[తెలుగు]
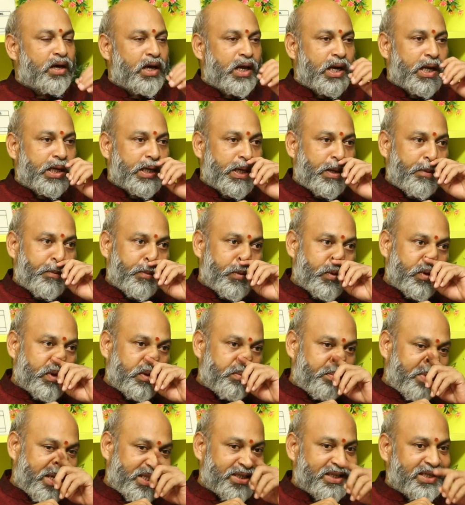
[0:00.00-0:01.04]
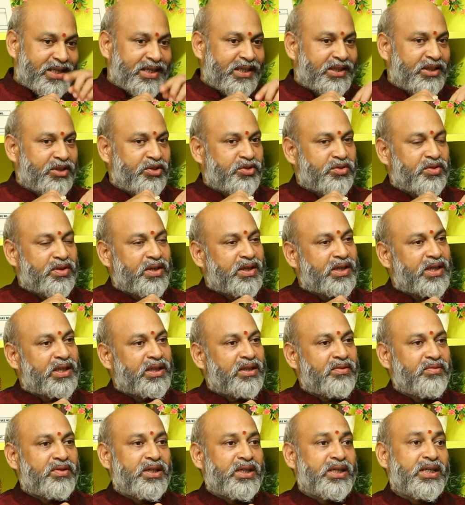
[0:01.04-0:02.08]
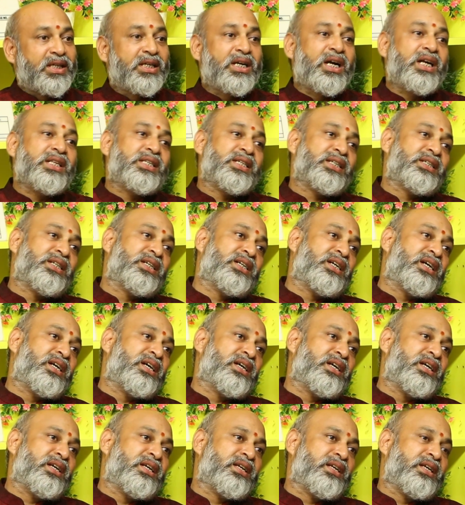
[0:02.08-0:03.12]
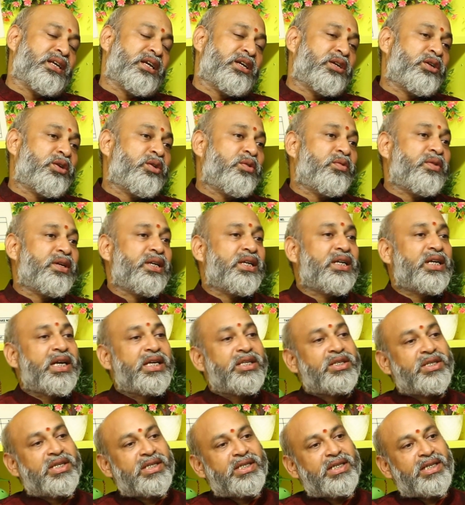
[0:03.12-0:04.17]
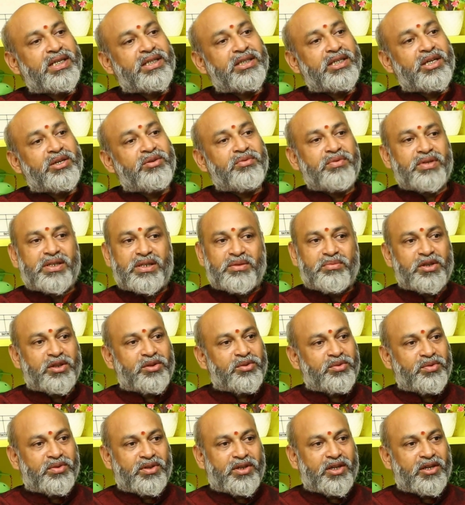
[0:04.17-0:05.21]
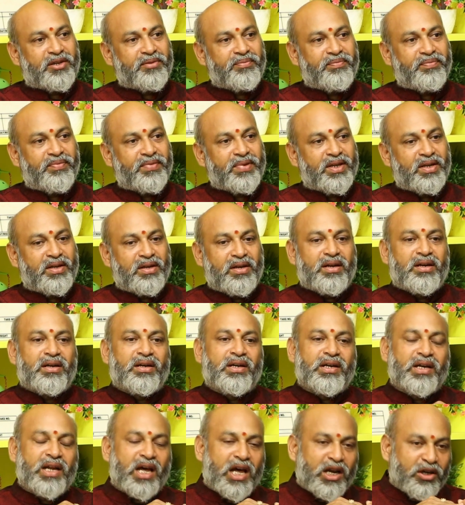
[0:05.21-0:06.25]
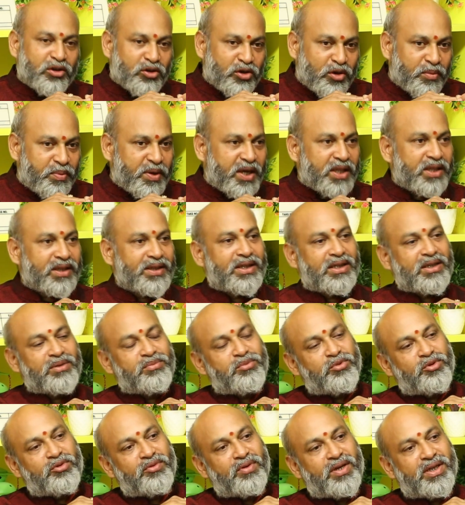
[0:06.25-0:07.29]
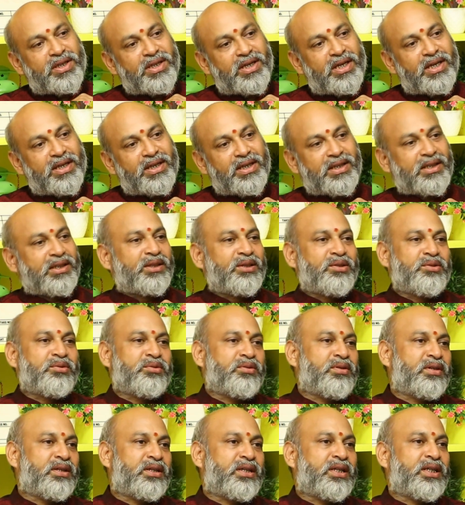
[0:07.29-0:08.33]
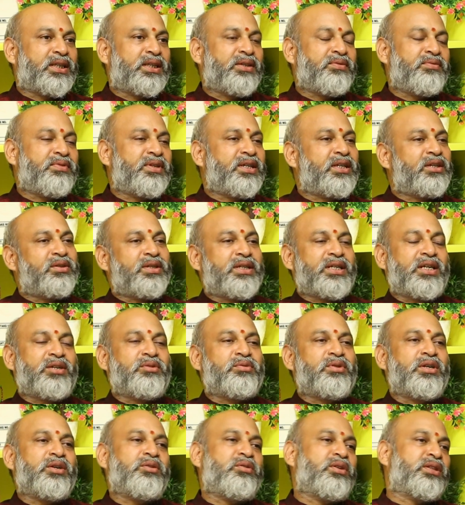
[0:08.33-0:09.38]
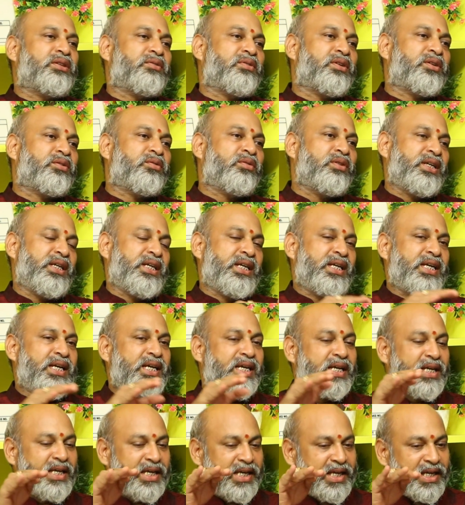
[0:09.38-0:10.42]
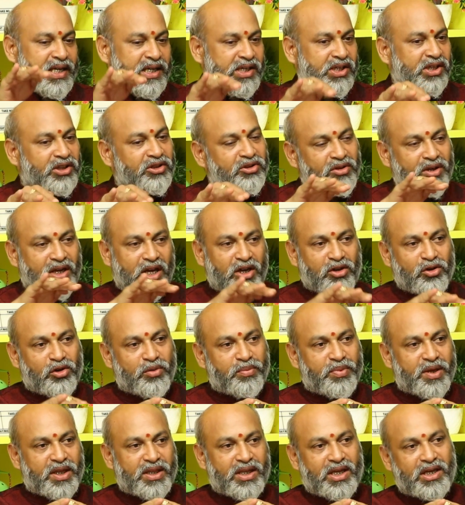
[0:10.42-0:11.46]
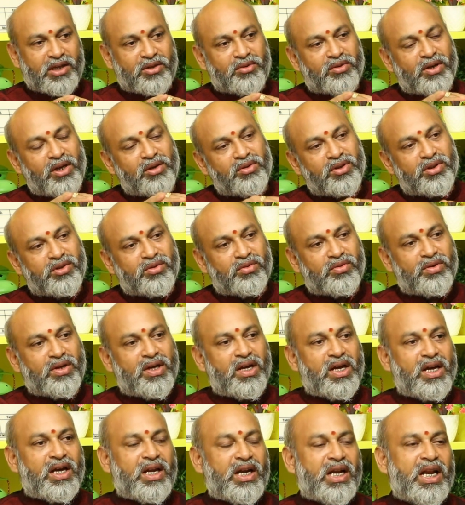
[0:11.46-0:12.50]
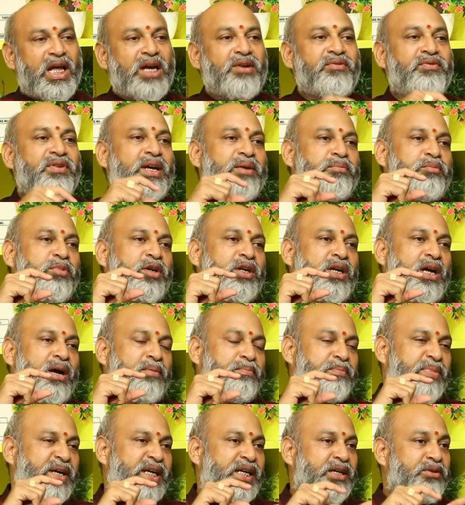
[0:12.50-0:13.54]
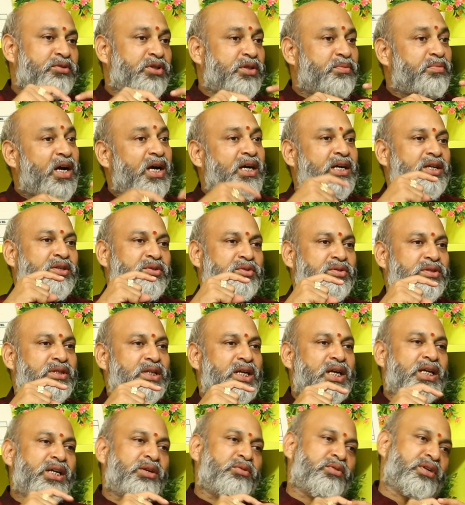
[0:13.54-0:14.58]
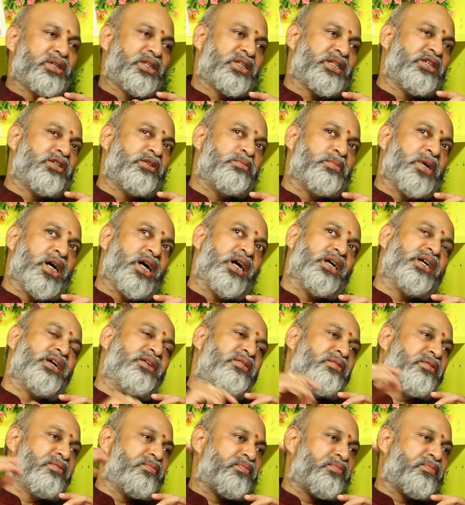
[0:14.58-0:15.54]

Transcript: అలాగే మూడో పాదం కనుక తీసుకున్నట్లయితే వీళ్ళు ఇంకా చక్కగా ఎక్కువ ఇంకా ఎంజాయ్ చేయడానికి ఎక్కువ ఇష్టపడుతూ ఉంటారు నాలుగో పాదం కనుక పూర్వాషాఢ కనుక తీసుకున్నట్లయితే వీళ్ళు ఇక్కడ కూడా కొంతవరకు ఈ ఈ నక్షత్రం నాలుగో పాదానికి కూడా కొంచెం లైఫ్లో అప్ అప్ అండ్ డౌన్స్ బాగా చూస్తారు అంటే ఒక స్టేజ్లో బాగా